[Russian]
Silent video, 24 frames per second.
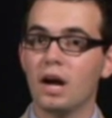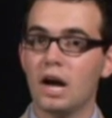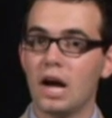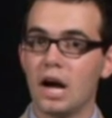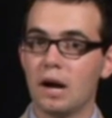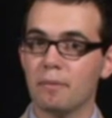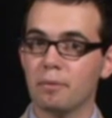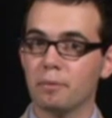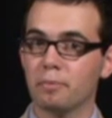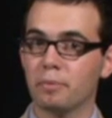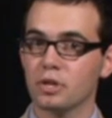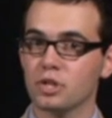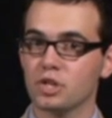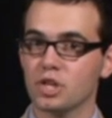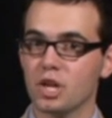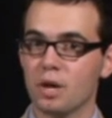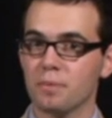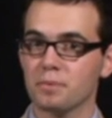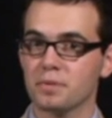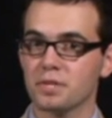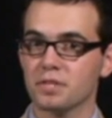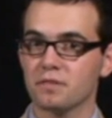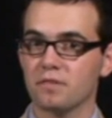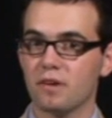А мы
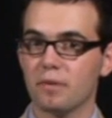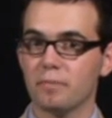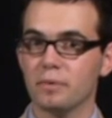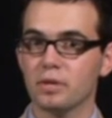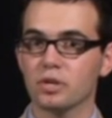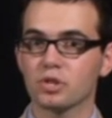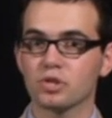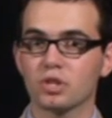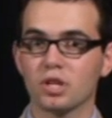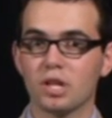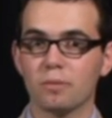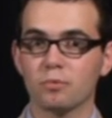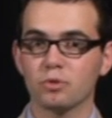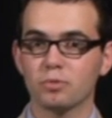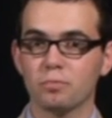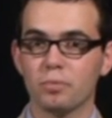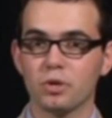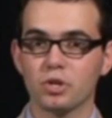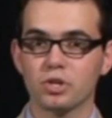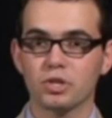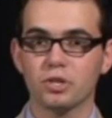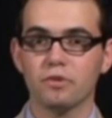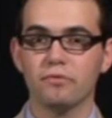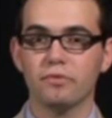прощаемся с вами и желаем
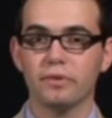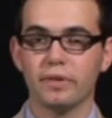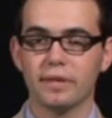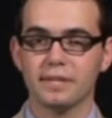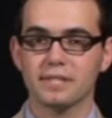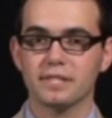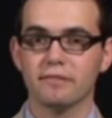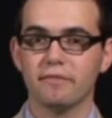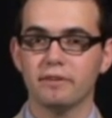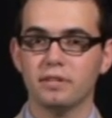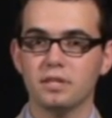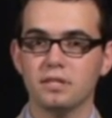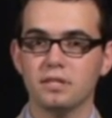успешной финансовой